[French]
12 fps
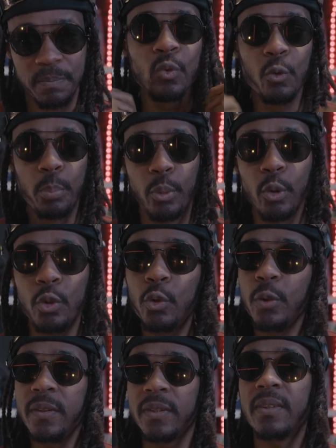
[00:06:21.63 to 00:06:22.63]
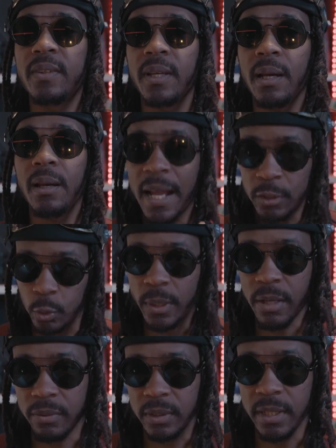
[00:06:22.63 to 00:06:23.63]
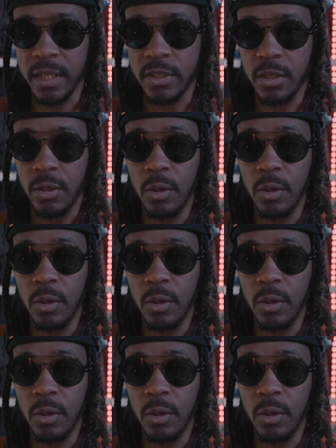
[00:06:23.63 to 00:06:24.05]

Tu peux utiliser ça à ton avantage.